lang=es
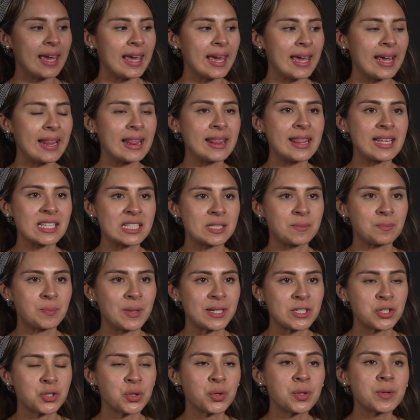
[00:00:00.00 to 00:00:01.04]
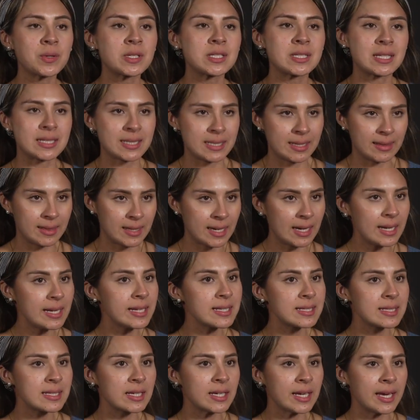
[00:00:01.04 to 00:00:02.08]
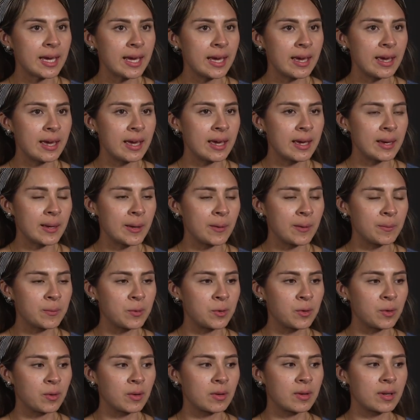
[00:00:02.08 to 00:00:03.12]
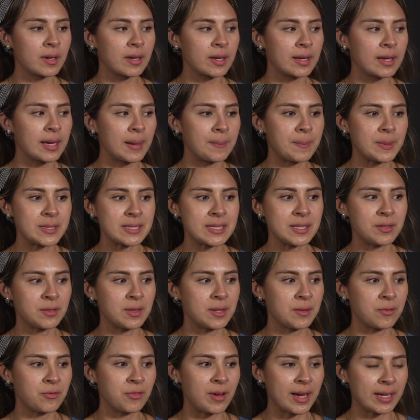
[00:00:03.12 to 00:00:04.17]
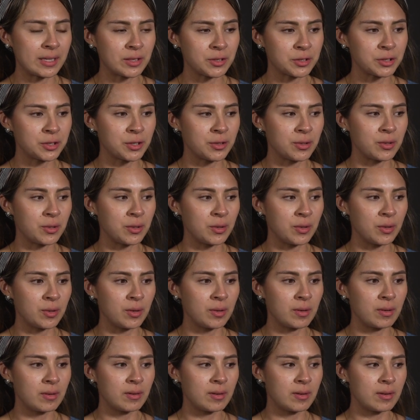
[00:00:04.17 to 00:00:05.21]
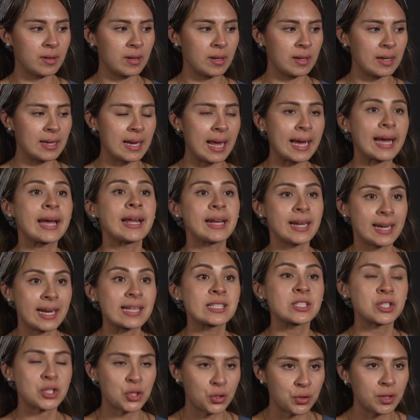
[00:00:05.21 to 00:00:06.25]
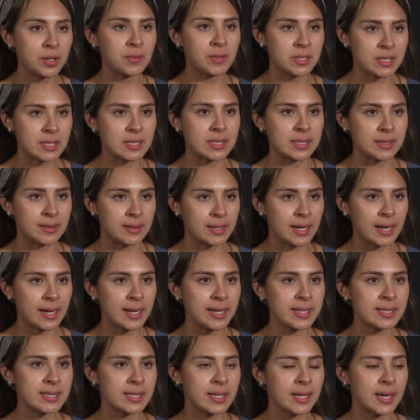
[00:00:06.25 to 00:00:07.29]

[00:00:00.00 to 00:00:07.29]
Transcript: el despacho de nuestras centrales, eh, como Capacity Factor o la generación de nuestras centrales,